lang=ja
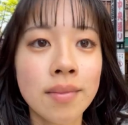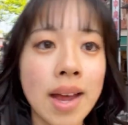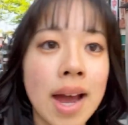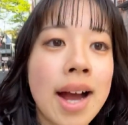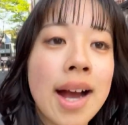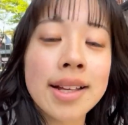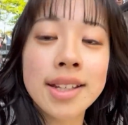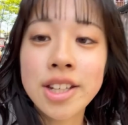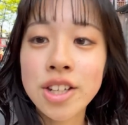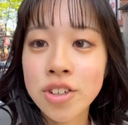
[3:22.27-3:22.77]
な
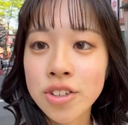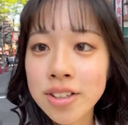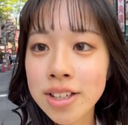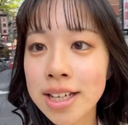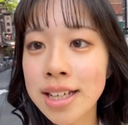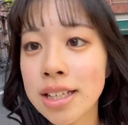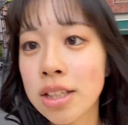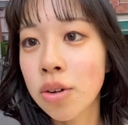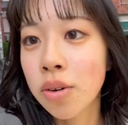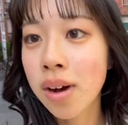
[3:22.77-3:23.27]
んか急
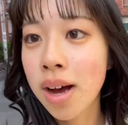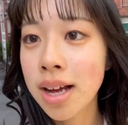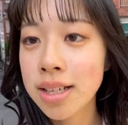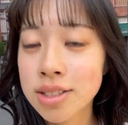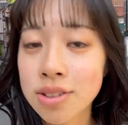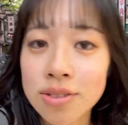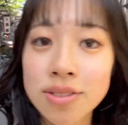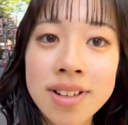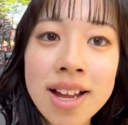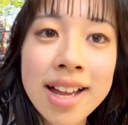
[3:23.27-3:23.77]
に人が
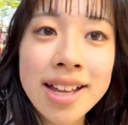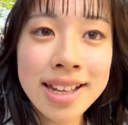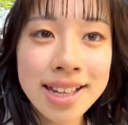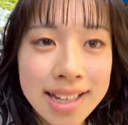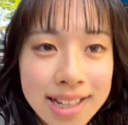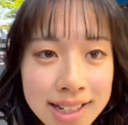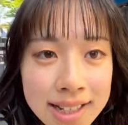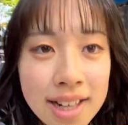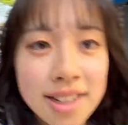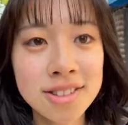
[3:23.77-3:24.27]
そんな
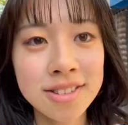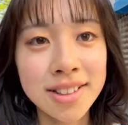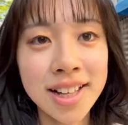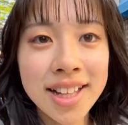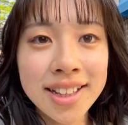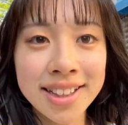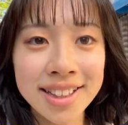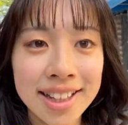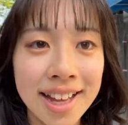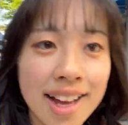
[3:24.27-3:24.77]
にいなく
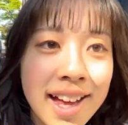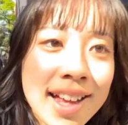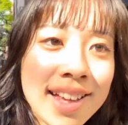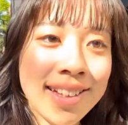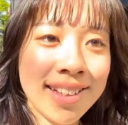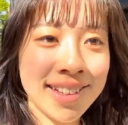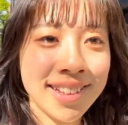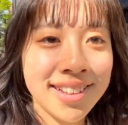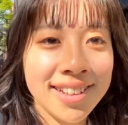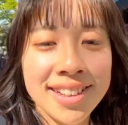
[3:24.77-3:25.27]
なった
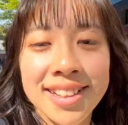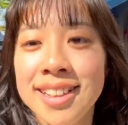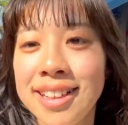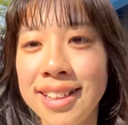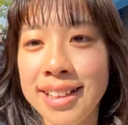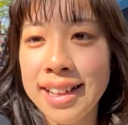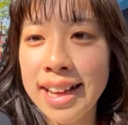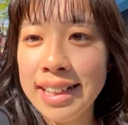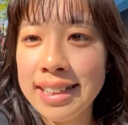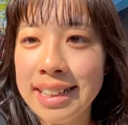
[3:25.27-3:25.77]

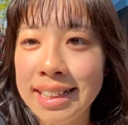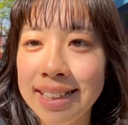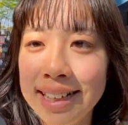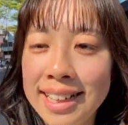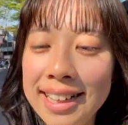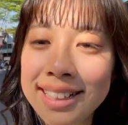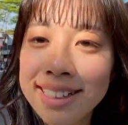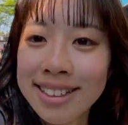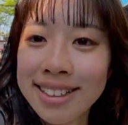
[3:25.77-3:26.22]
なんでだ